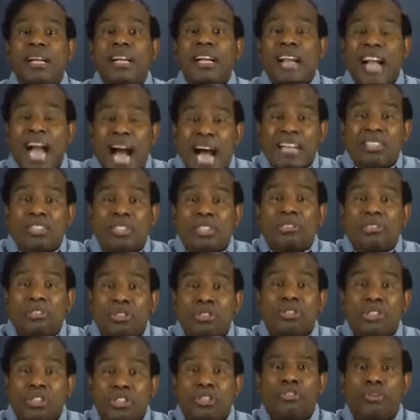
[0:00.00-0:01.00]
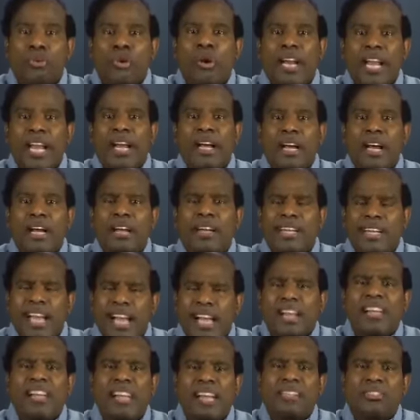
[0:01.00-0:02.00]
కాషన్స్ తీసుకోలేక
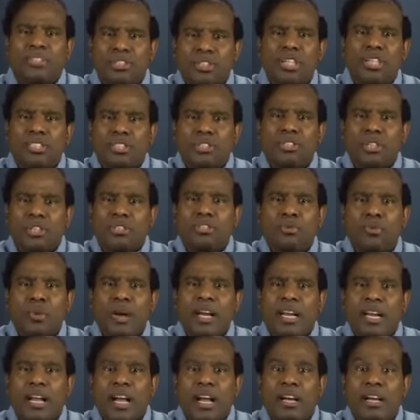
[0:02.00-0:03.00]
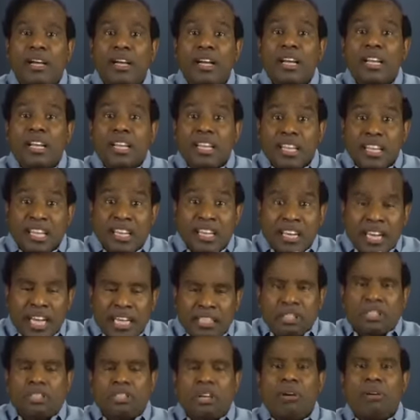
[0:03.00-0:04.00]
నెగ్లెక్ట్ చేసినందువలన ఈ
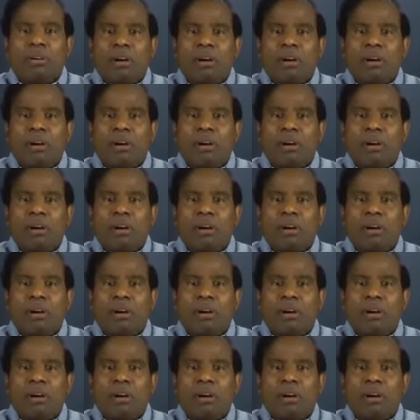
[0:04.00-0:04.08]
నష్టం